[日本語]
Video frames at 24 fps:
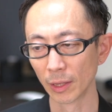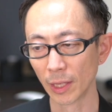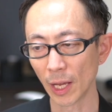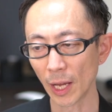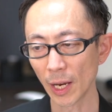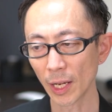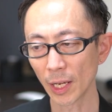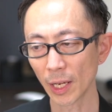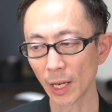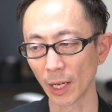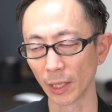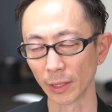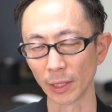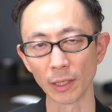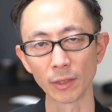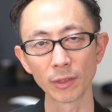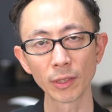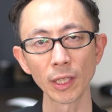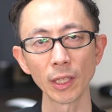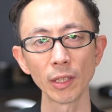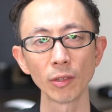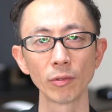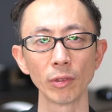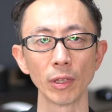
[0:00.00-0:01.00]
誰かが
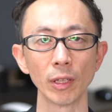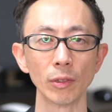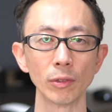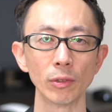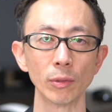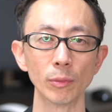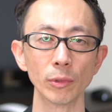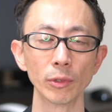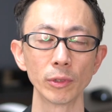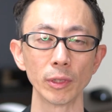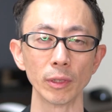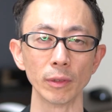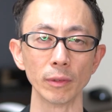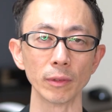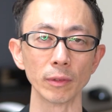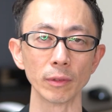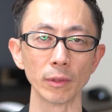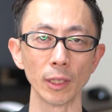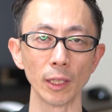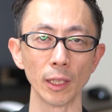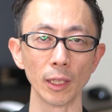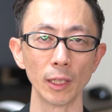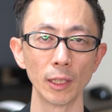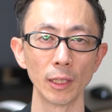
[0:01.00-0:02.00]
助けてくれると思ってるんです
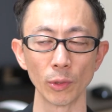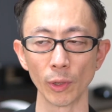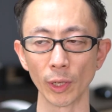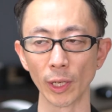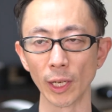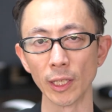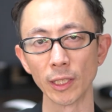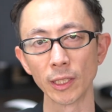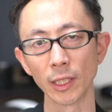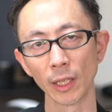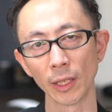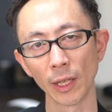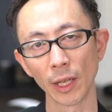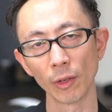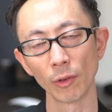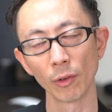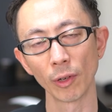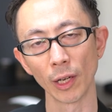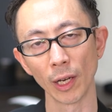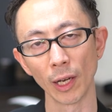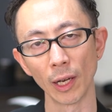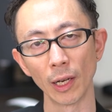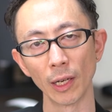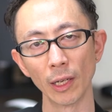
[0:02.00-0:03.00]
ねそれが医者なの
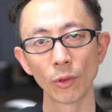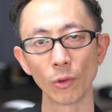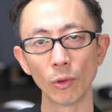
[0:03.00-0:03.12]
か